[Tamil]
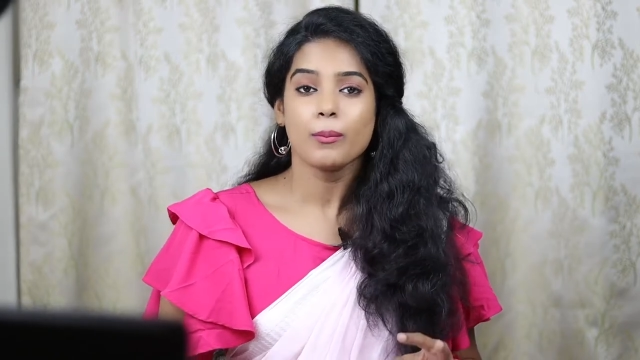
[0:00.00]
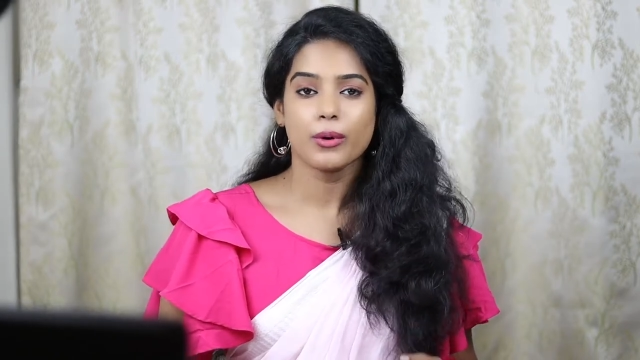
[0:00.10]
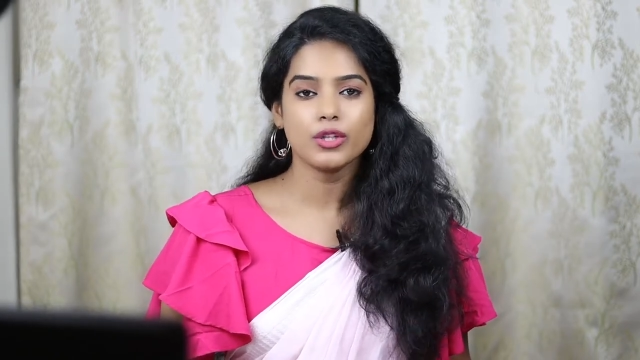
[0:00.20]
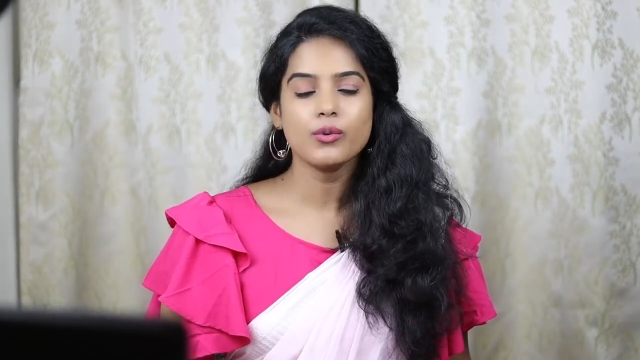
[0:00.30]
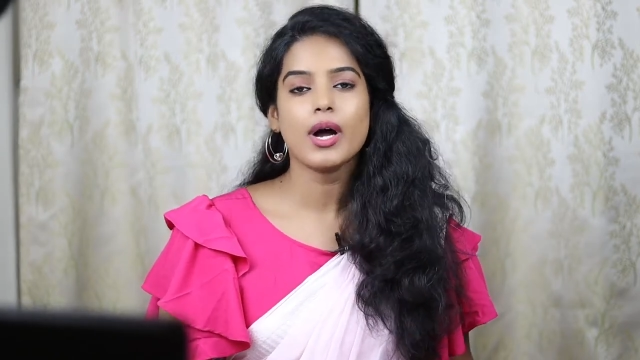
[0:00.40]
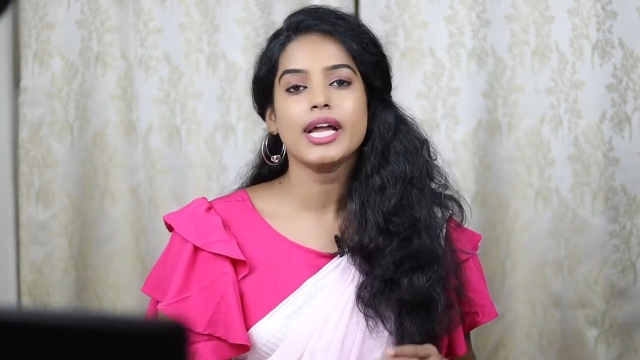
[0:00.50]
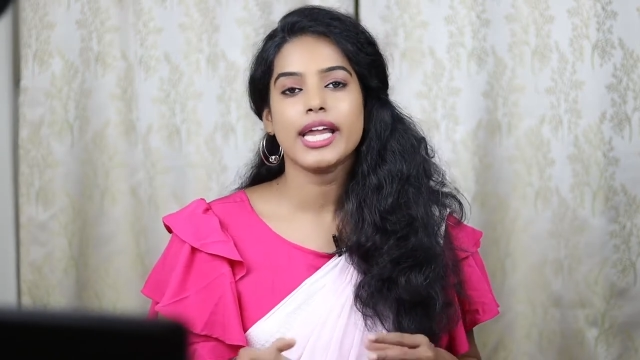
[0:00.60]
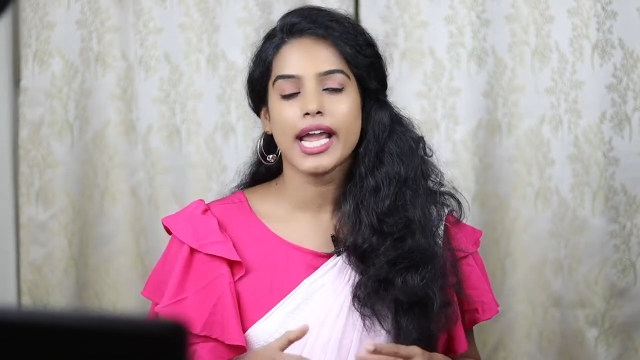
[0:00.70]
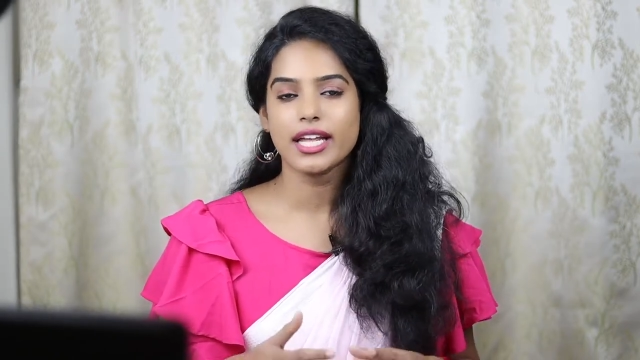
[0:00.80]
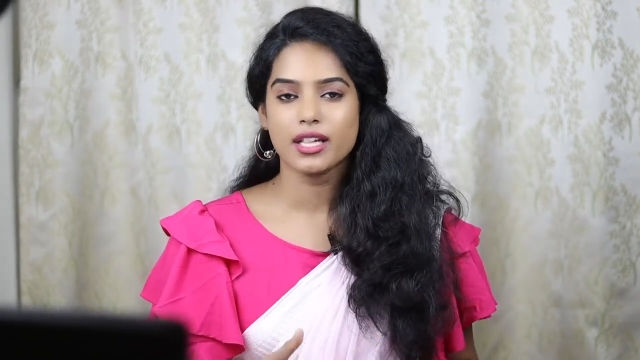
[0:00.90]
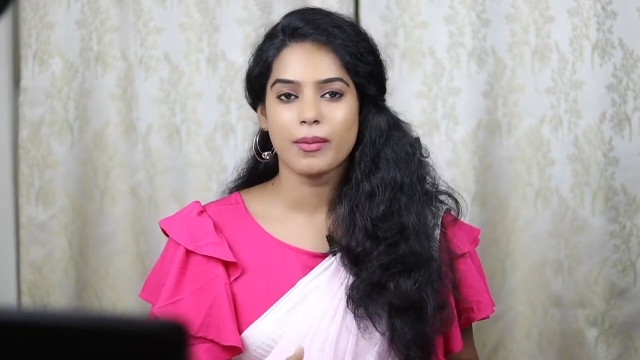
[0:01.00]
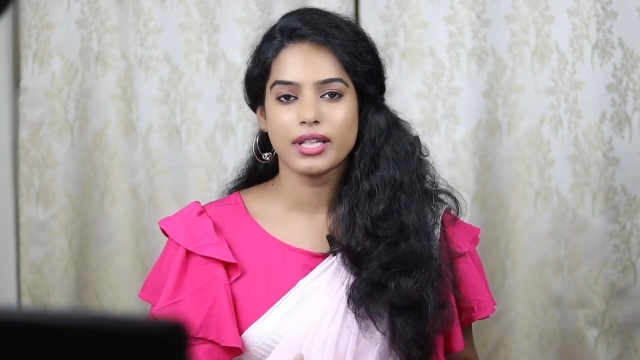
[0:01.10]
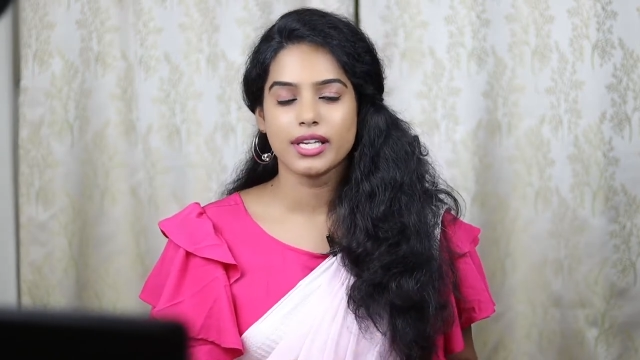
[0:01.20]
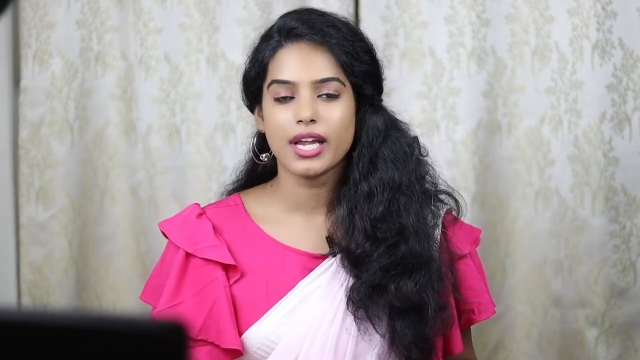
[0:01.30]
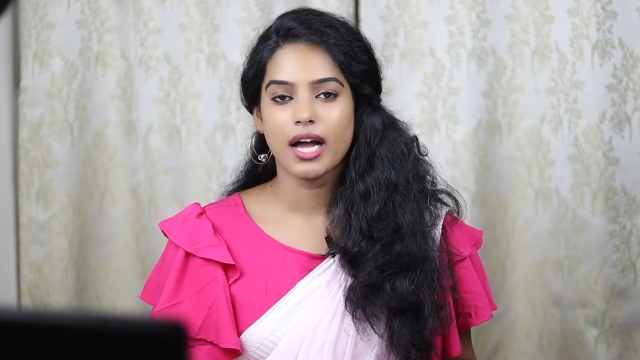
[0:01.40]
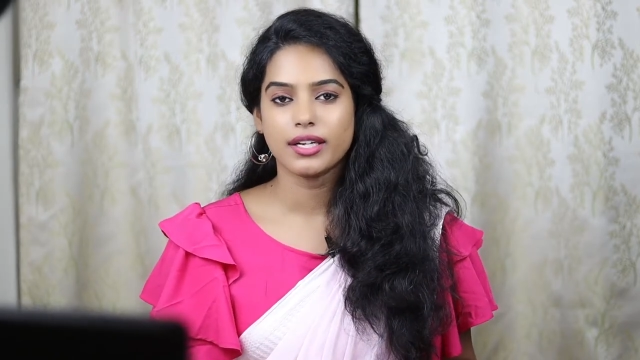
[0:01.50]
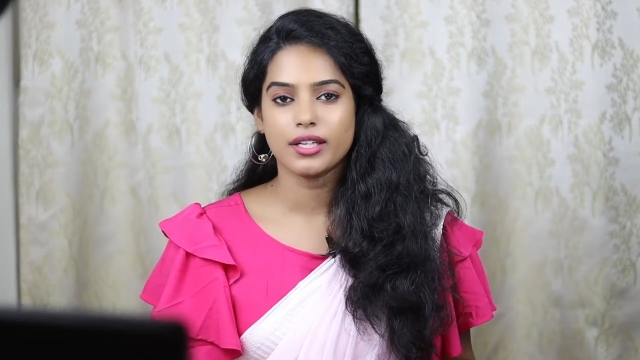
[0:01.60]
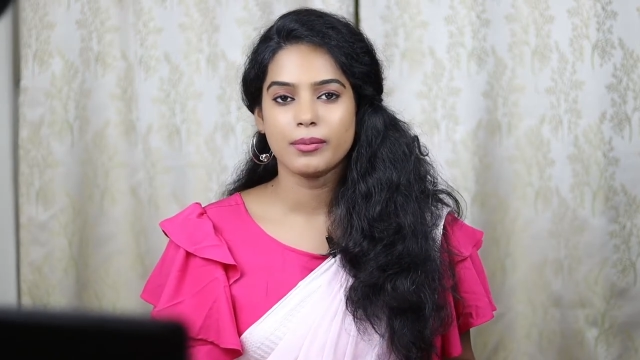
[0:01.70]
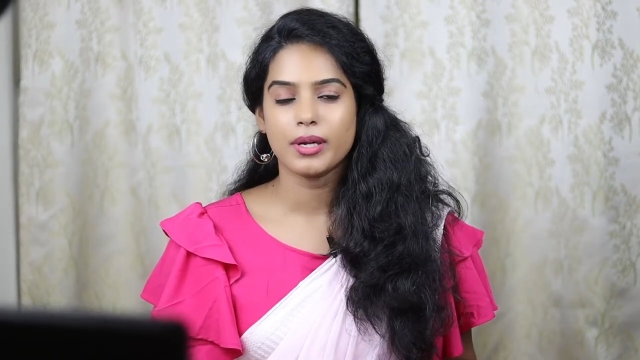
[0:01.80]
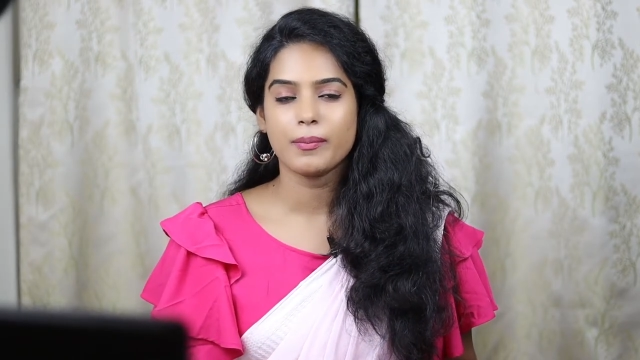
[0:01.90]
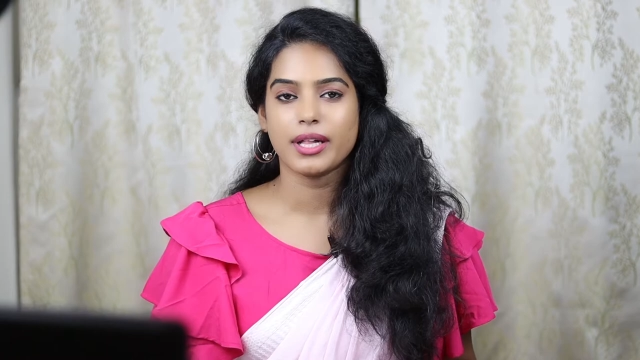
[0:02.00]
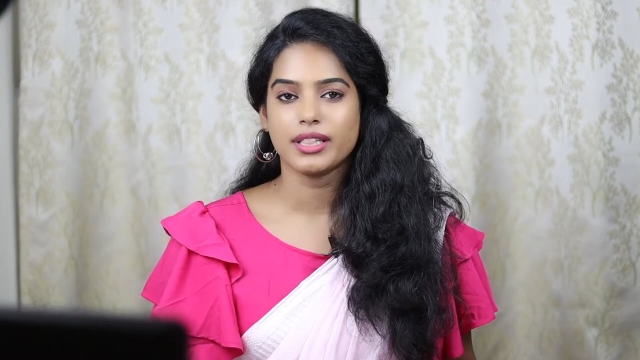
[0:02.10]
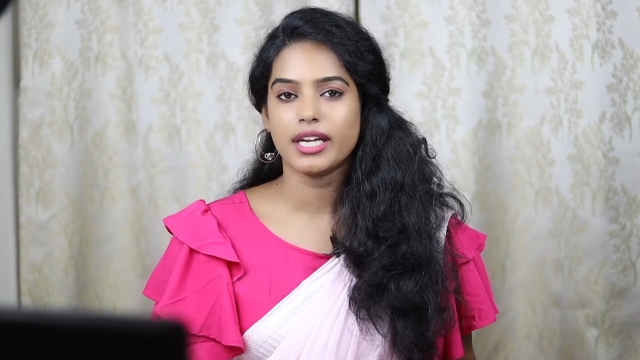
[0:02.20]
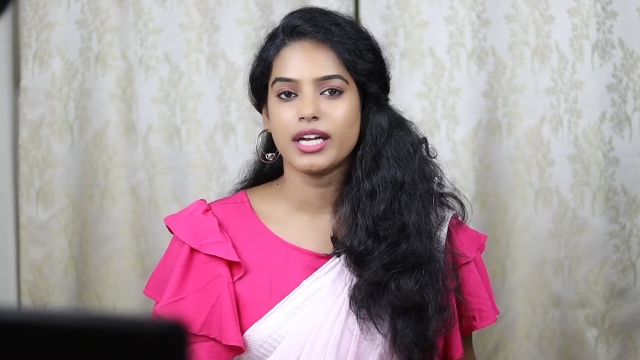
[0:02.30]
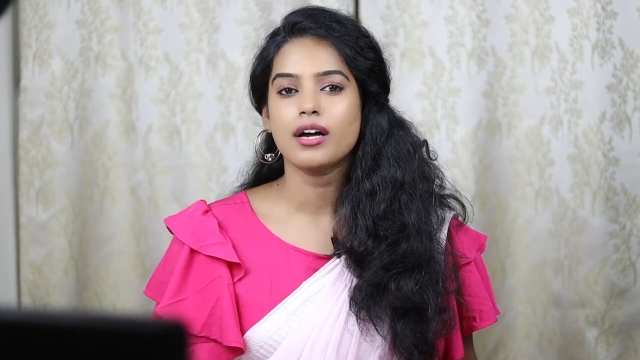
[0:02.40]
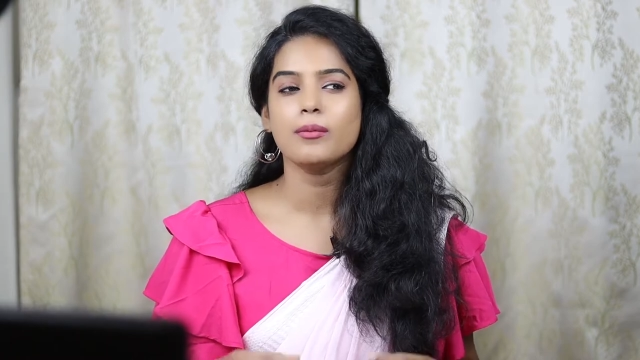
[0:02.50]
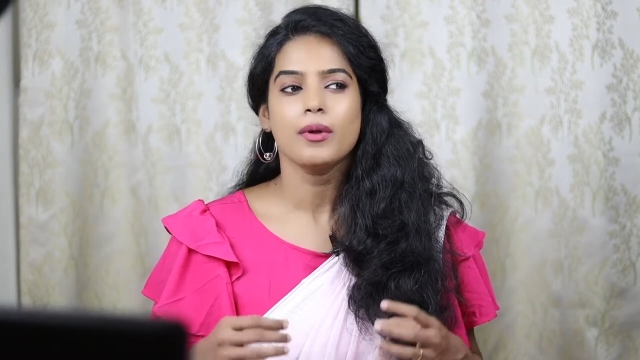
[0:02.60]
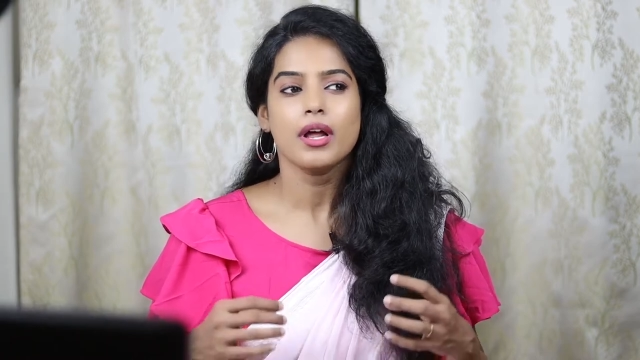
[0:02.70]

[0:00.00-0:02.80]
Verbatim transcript: பொதுவாக ஏன் இந்த மாதிரி ஆகுது அப்படின்னு பார்த்தீங்கன்னா